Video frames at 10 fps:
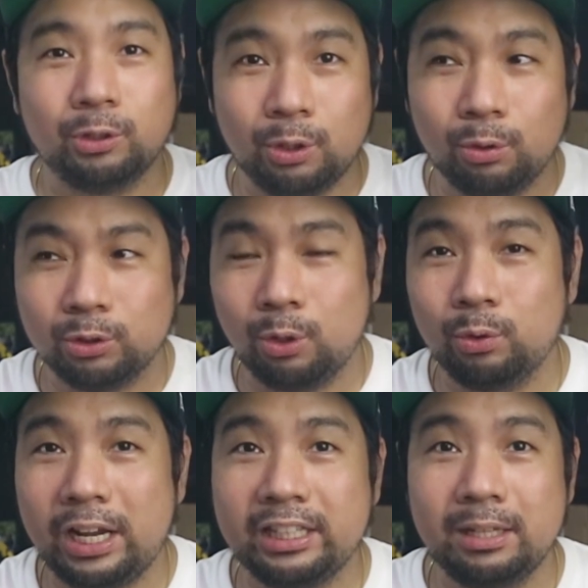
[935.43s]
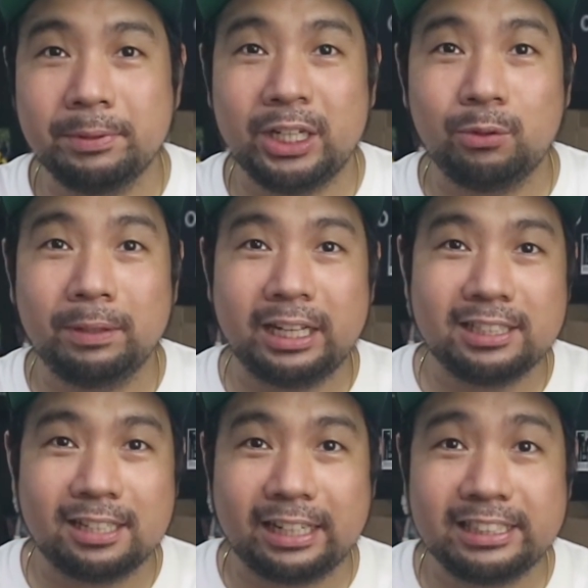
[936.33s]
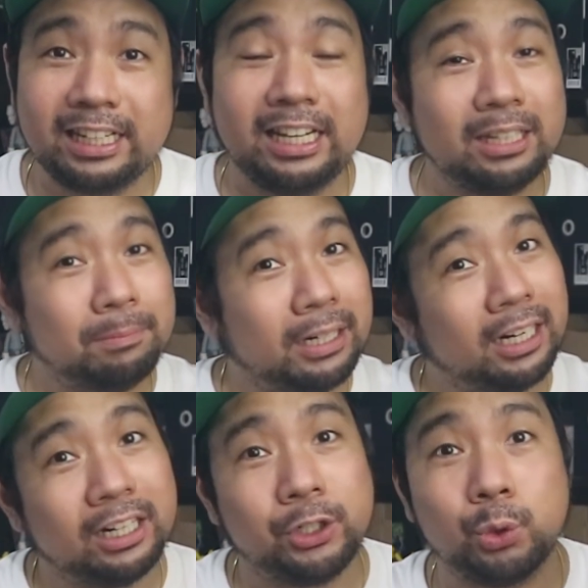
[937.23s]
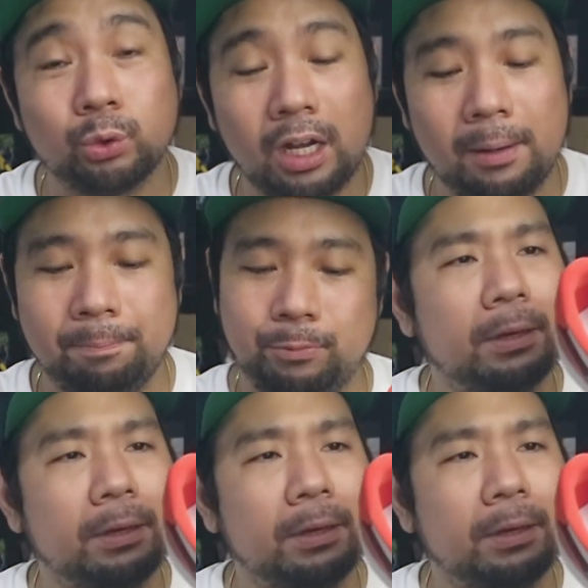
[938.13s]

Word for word: so, so una hindi masyado mataas ang resale and then biglang nag-shoot up.